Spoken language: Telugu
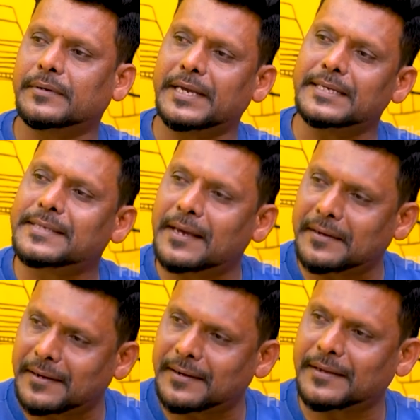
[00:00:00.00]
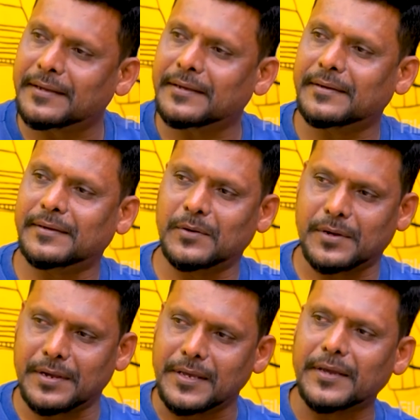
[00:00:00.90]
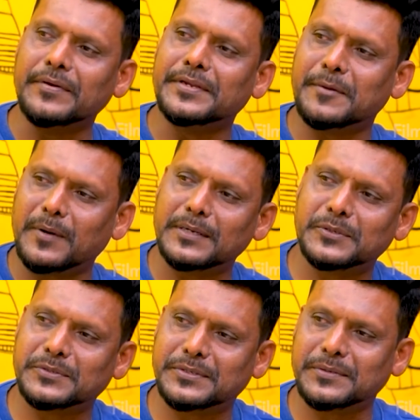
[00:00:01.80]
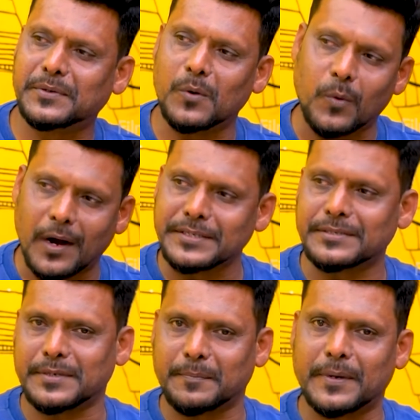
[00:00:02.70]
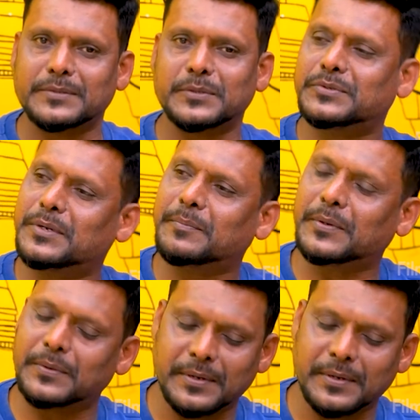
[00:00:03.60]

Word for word: కేసీఆర్ గారికి ఒక ఏవి చెప్పాల్సి వచ్చింది ఒక వాయిస్ చెప్పాల్సి వచ్చినప్పుడు